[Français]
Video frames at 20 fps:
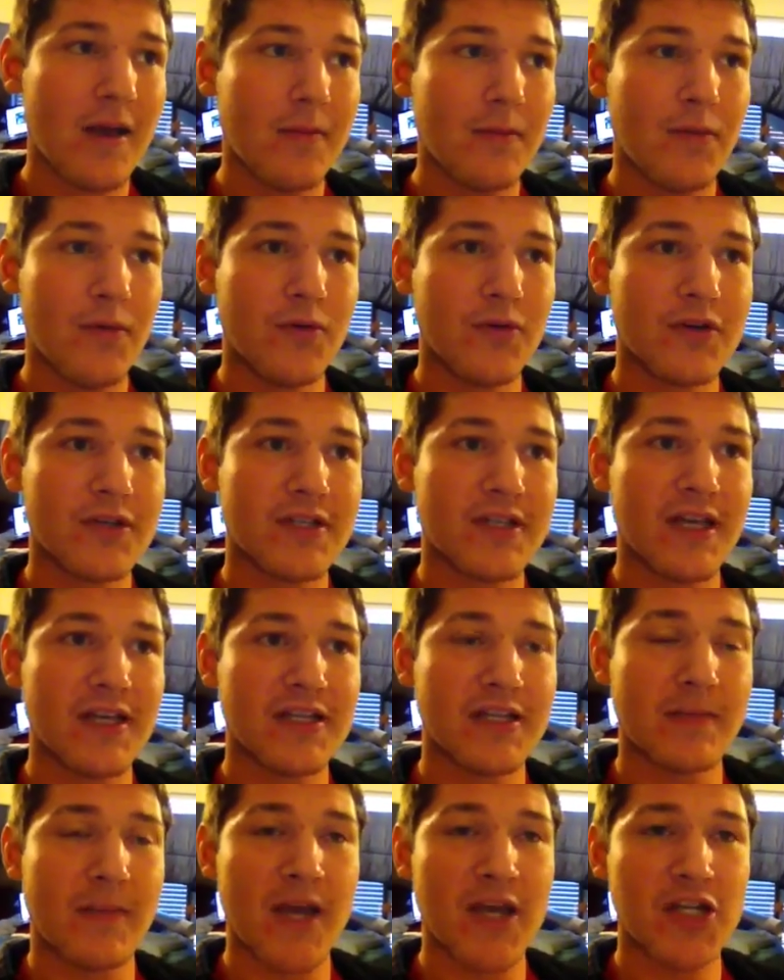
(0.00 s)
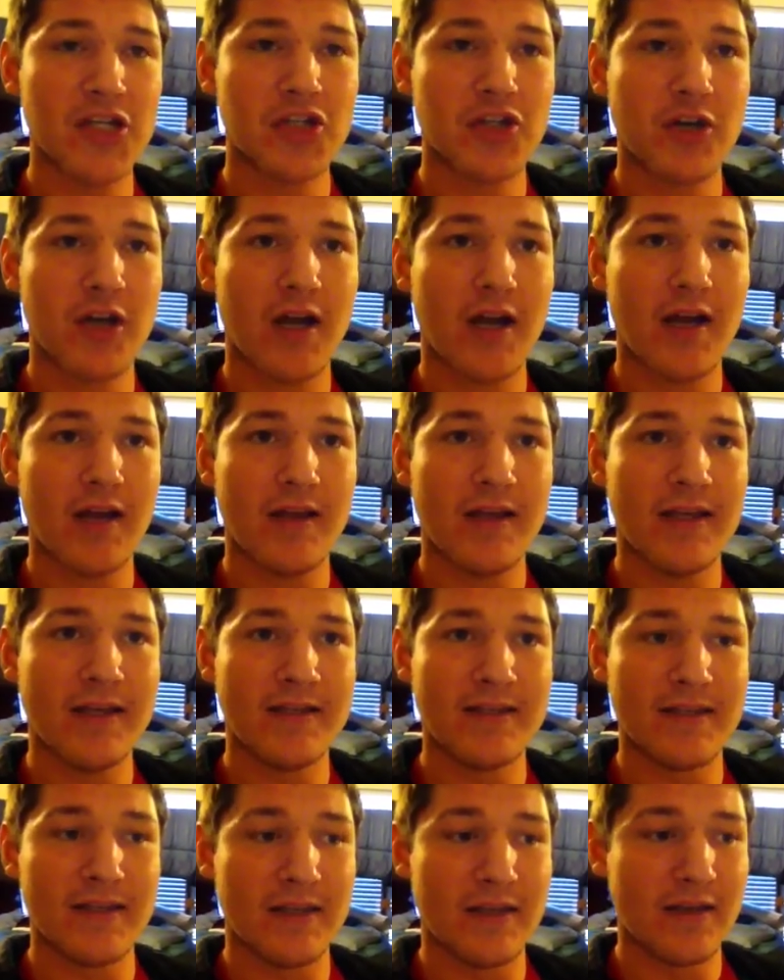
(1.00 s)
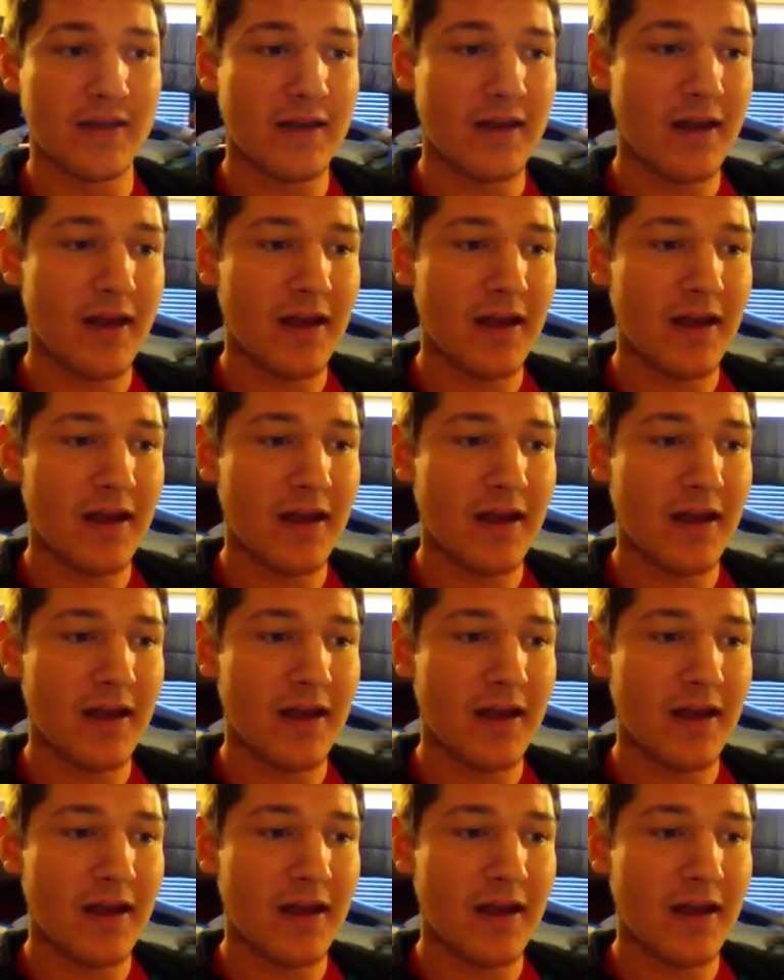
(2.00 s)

pour ce semestre ici.